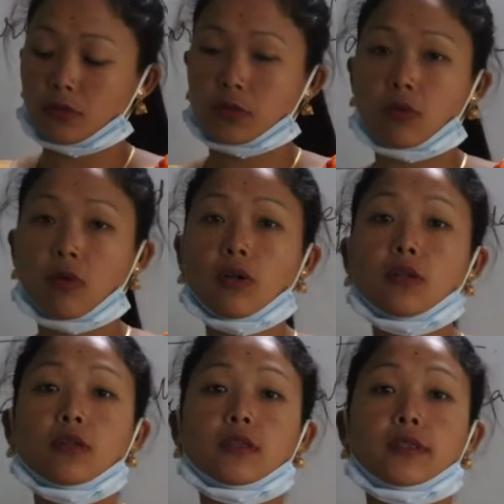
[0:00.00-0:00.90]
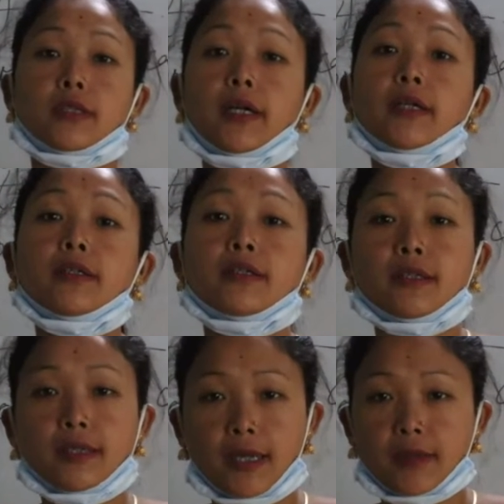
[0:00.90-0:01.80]
वी कॉल देयर
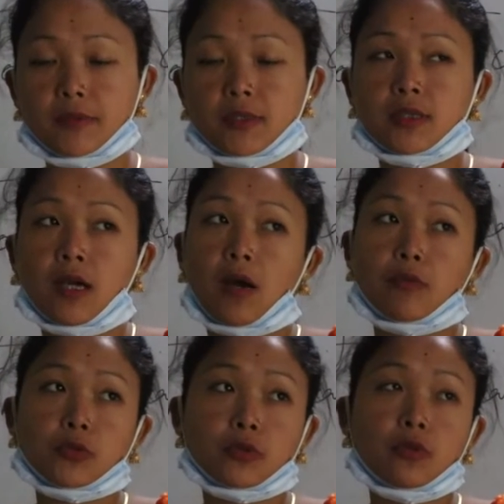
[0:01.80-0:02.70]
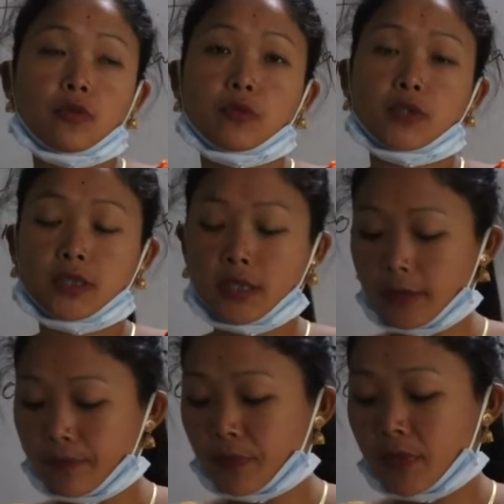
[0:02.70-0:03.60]
नेम्स हम उसको उसके
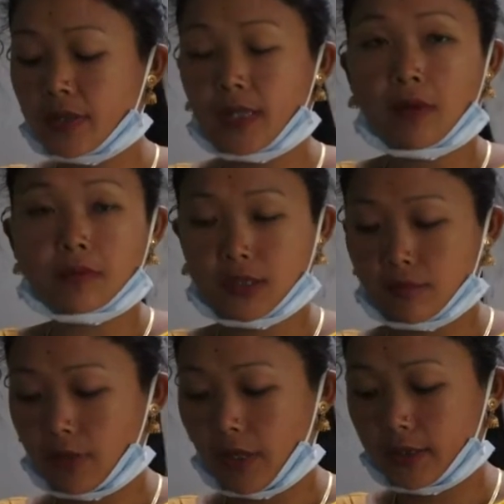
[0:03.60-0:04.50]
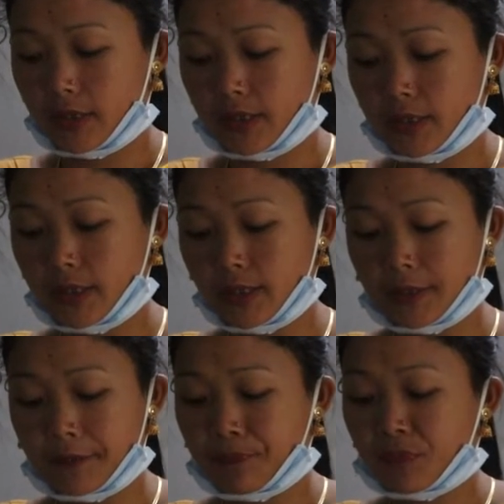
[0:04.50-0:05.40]
नाम से बुलाते हैं है कि
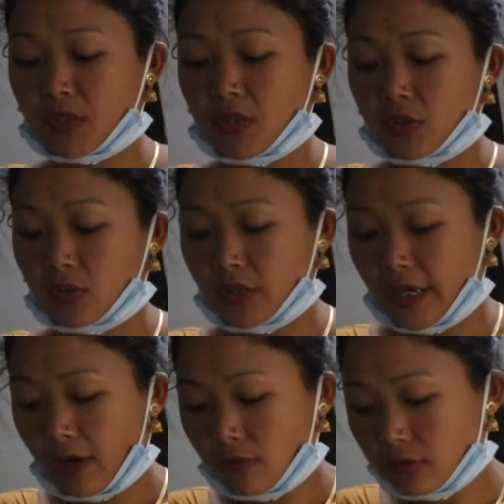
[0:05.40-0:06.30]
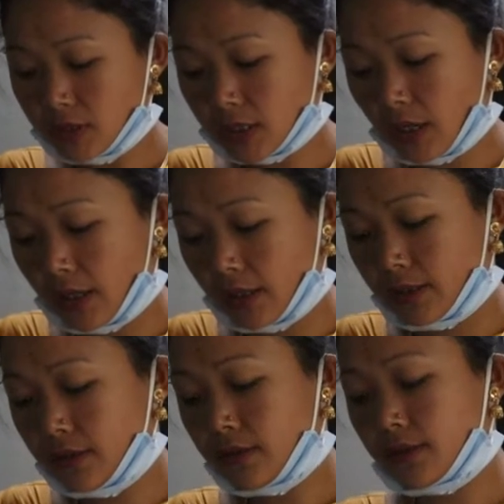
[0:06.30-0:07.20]
नहीं तो नाउन्स
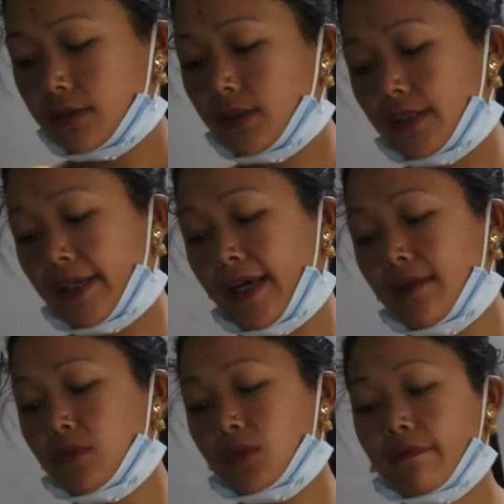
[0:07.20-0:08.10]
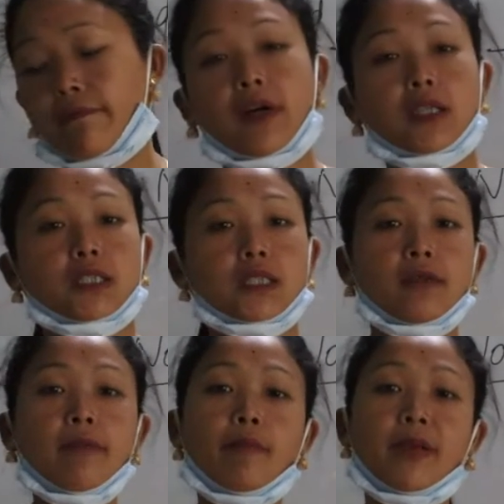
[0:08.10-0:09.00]
और द नेम्स ऑफ
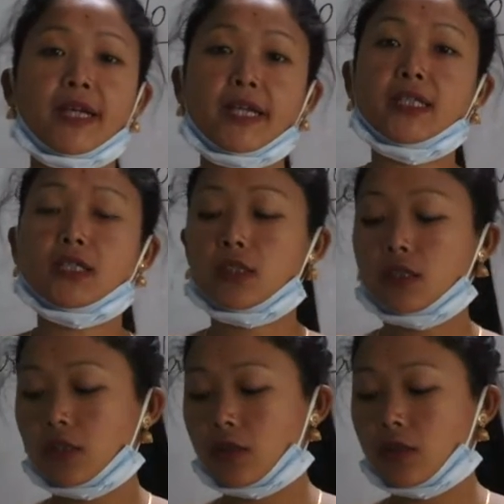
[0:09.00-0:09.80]
पर्सन प्लेस